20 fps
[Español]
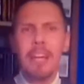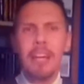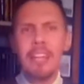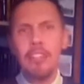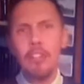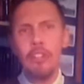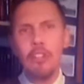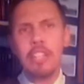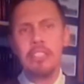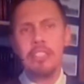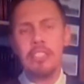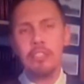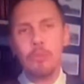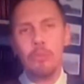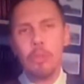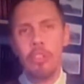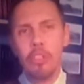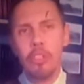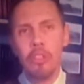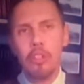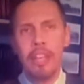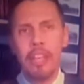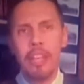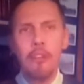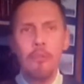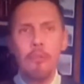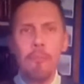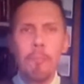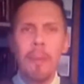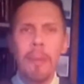Me imagino la situación en
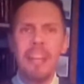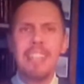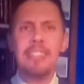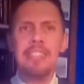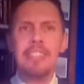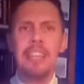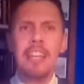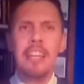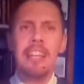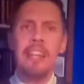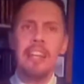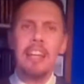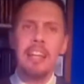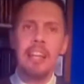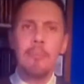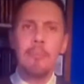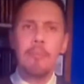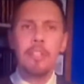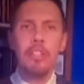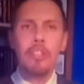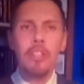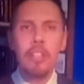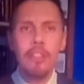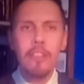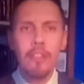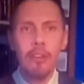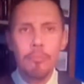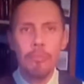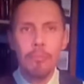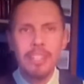un país en la que la mayoría de
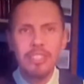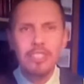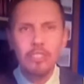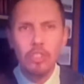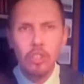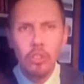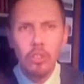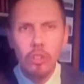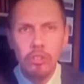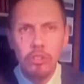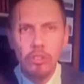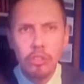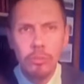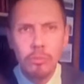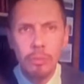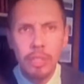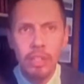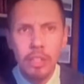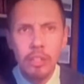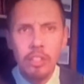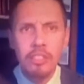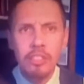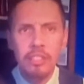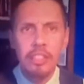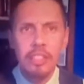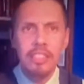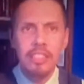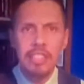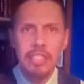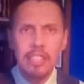hombres son consumidores de
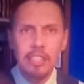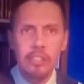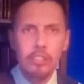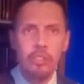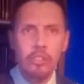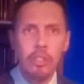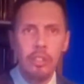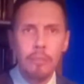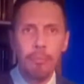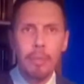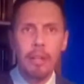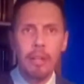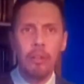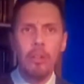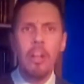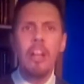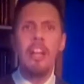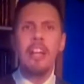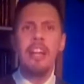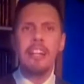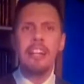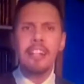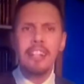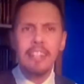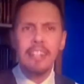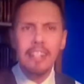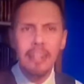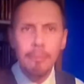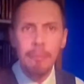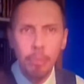sexo de pago,
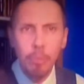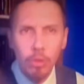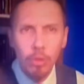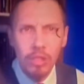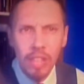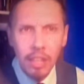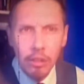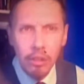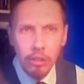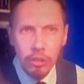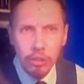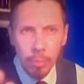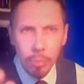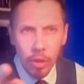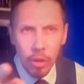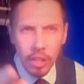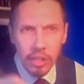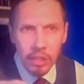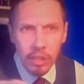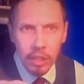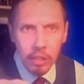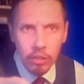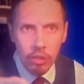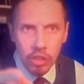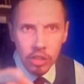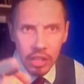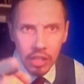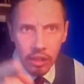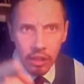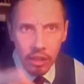reputados políticos,
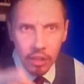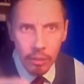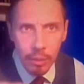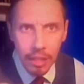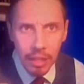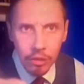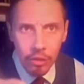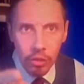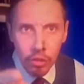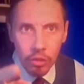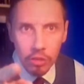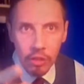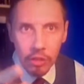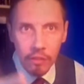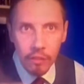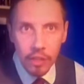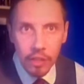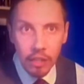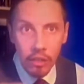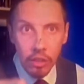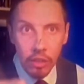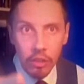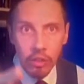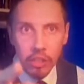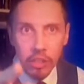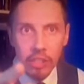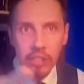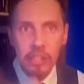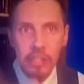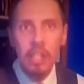recibiendo notificaciones.
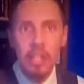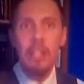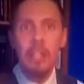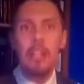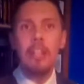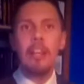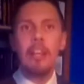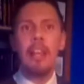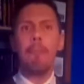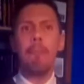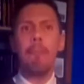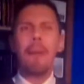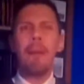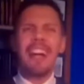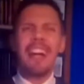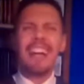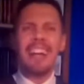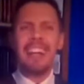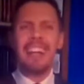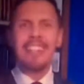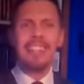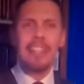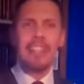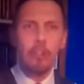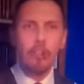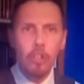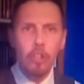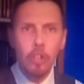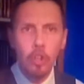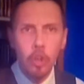La paja en el
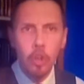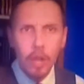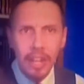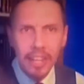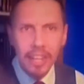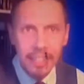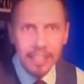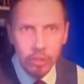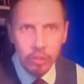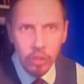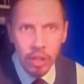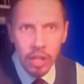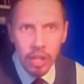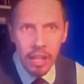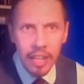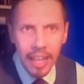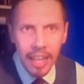ojo ajeno.